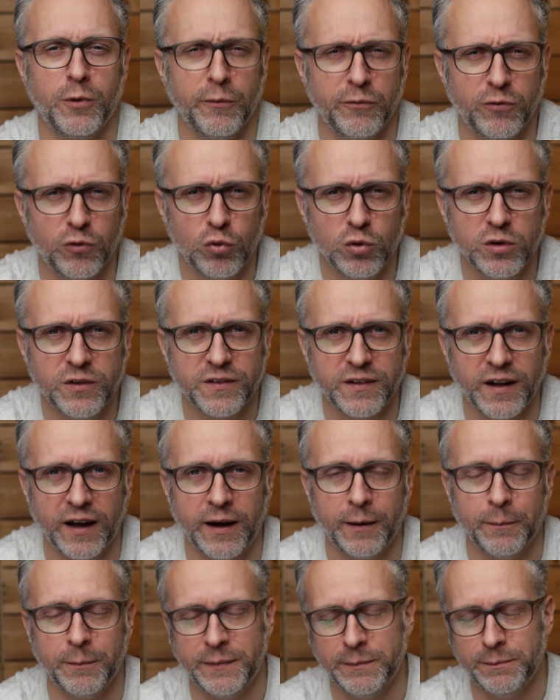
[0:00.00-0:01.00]
obwohl es
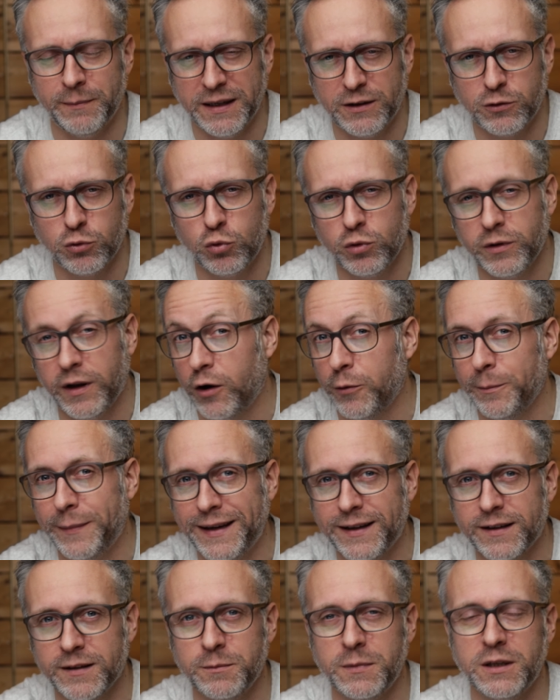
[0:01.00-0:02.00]
da Methoden, auch
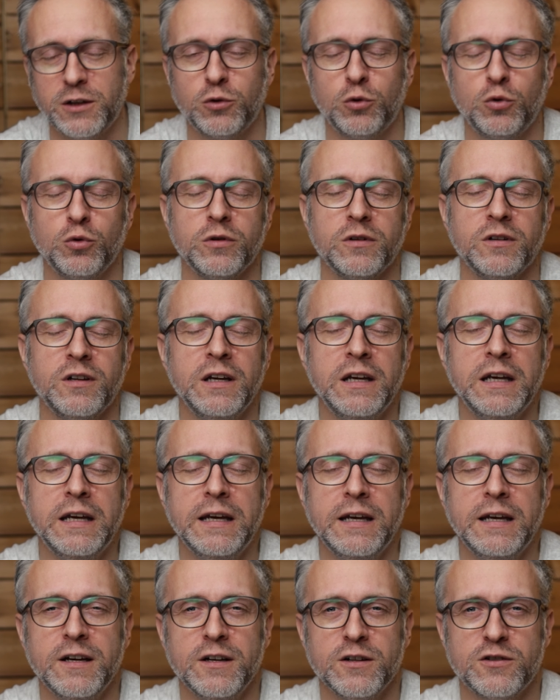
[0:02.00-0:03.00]
mehrere Methoden
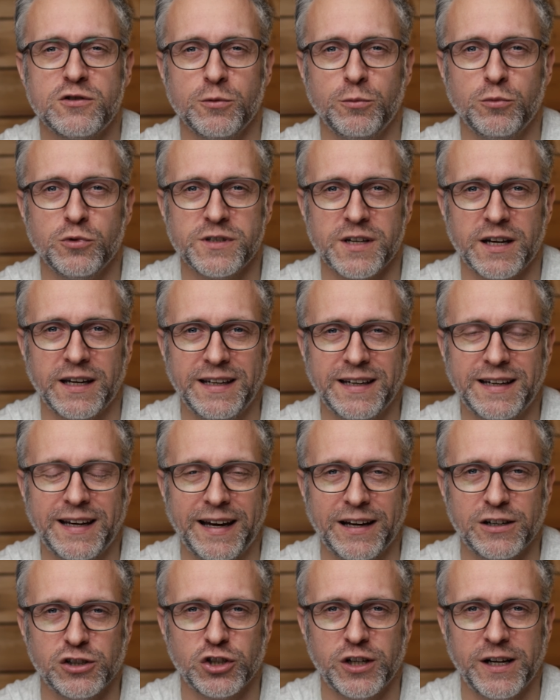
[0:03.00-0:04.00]
zum Mosaike
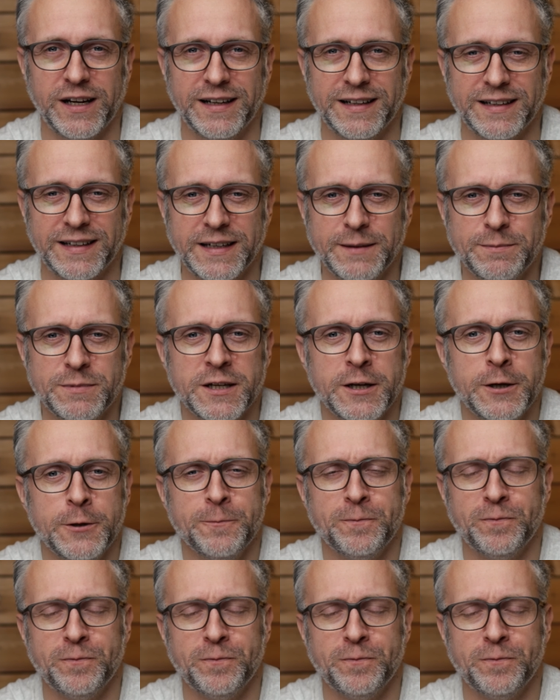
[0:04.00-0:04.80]
erstellen gibt.